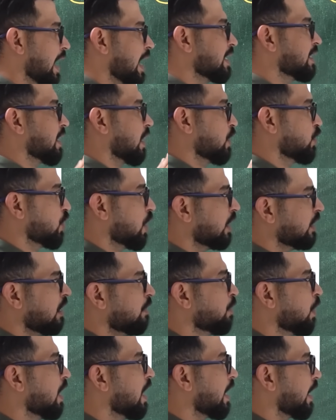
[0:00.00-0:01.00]
هاي درجات
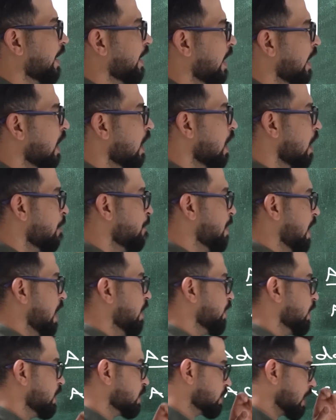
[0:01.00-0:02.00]
المقارنه
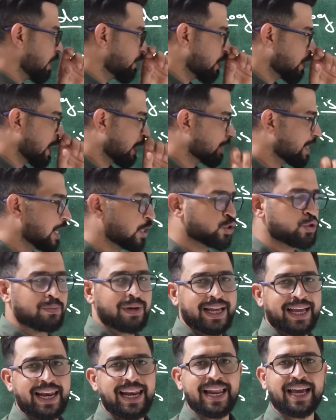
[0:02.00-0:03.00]
بحيث الاستاذ اذا اعطاك
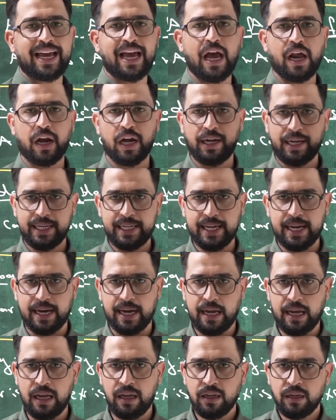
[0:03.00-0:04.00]
جمله قال لك قارن لي
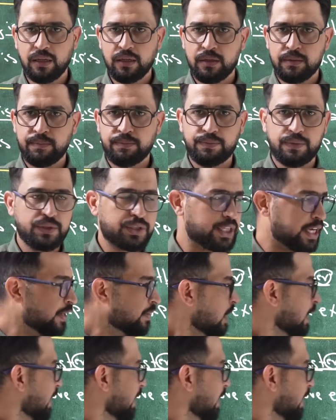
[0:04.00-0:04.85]
اياها زين